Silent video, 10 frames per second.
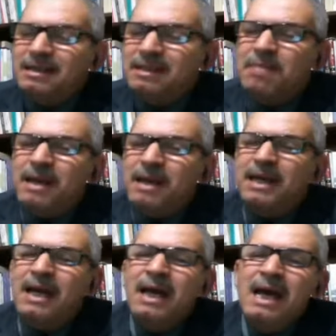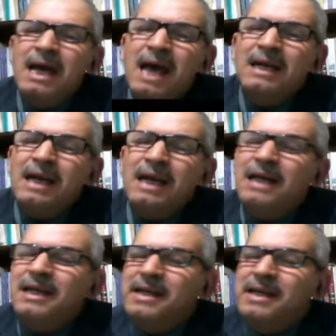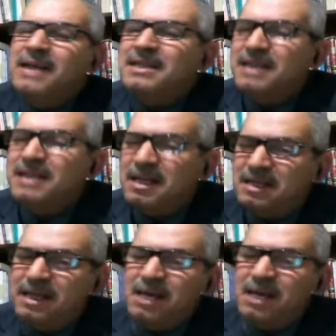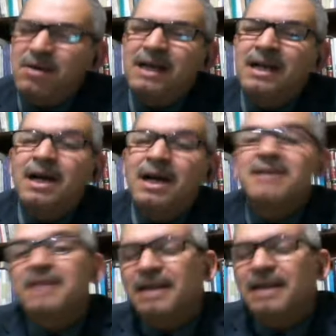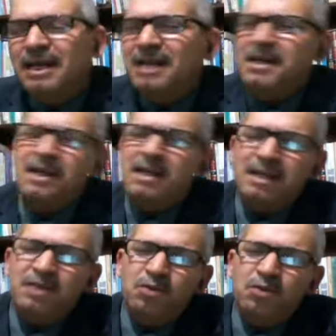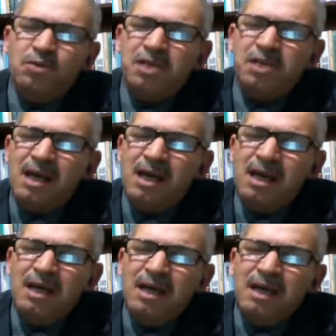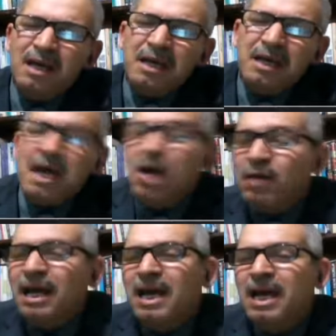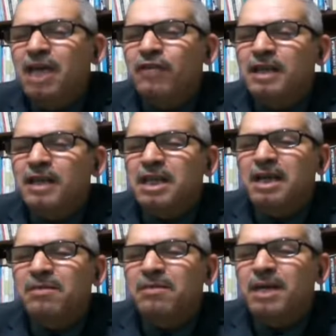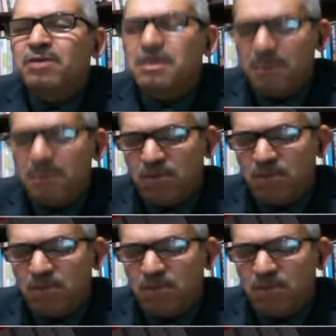لكن تبين أن الأنانيات السياسية وخاصة الأنانيات الإيديولوجية آه، هي أولى في نظر ما يسمى